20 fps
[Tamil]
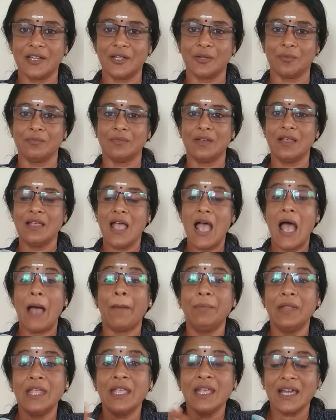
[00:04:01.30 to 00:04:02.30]
வேண்டும்
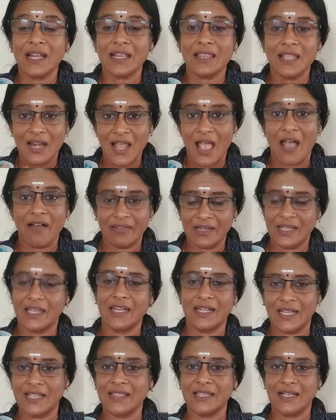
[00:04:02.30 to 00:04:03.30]
அப்படிங்கிறத நான்
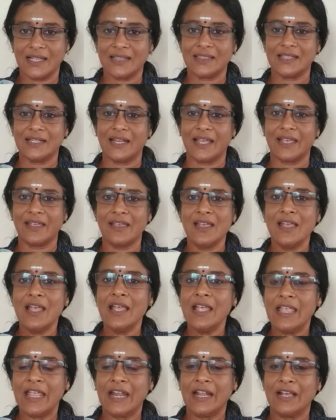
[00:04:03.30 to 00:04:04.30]
அவர்கிட்டேருந்து கத்துங்க
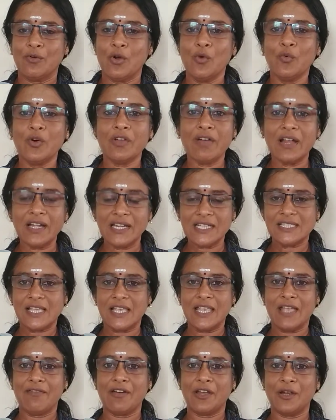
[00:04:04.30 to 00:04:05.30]
எனக்கு ஒவ்வொரு வாட்டி
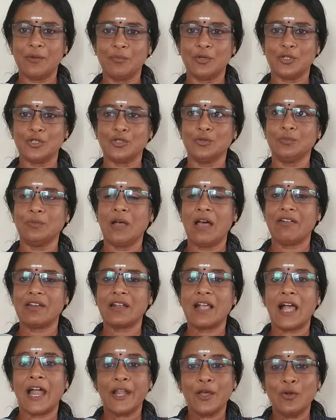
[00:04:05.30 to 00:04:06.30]
செய்ய வரும்போதும்
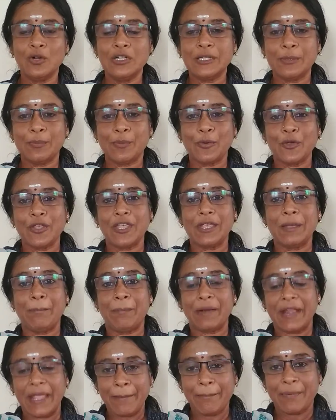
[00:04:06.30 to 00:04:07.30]
அவர் கடவுள்கிட்ட போய்
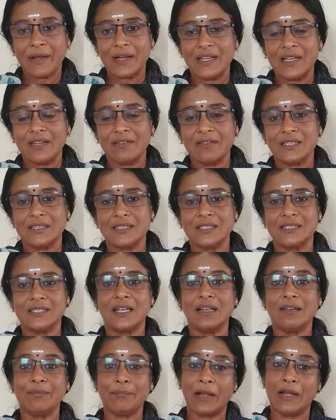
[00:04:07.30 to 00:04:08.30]
ப்ரே பண்ணிட்டு வந்து
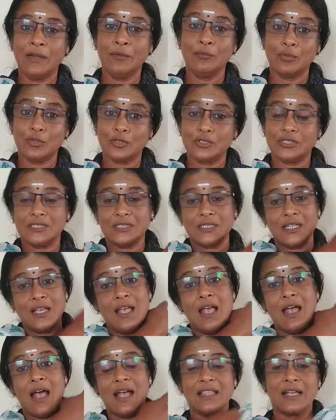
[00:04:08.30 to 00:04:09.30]
பண்ணும்போது
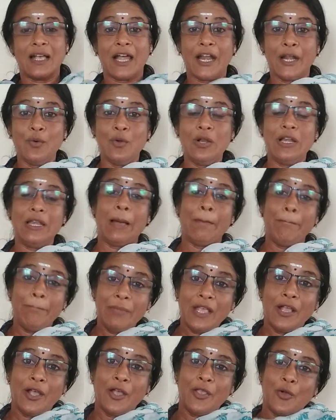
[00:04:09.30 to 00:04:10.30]
அந்த கடவுள்
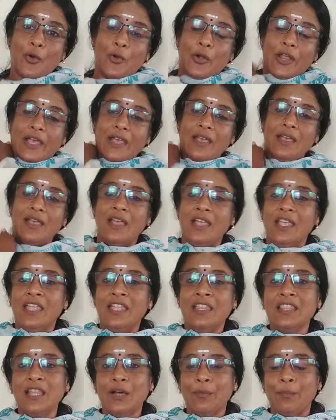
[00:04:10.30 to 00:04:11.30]
நம்பிக்கையோட
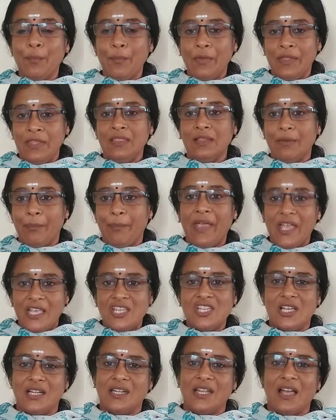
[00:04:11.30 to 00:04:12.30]
இந்த இந்த
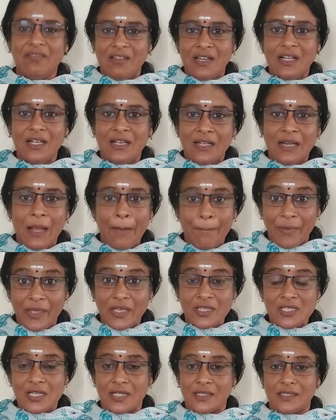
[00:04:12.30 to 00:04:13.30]
பேஷண்ட் அவருக்கு நான்
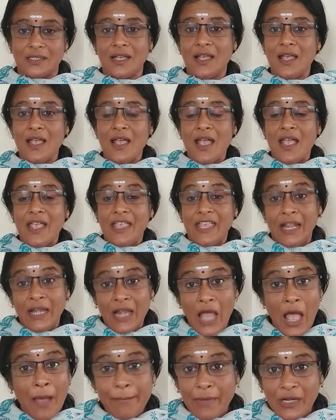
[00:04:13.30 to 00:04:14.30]
பேஷண்ட்
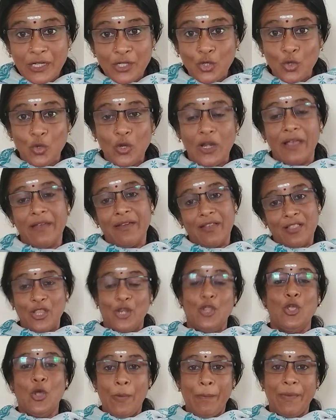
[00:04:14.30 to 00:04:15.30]
என்னால் மட்டும் இல்லை
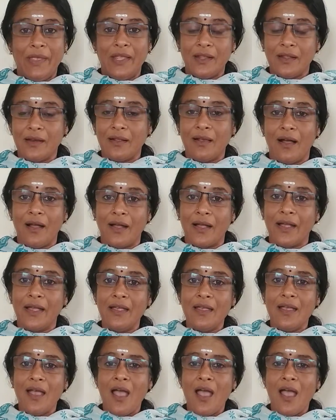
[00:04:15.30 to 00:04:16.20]
எத்தனையோ பேர் இருக்காங்க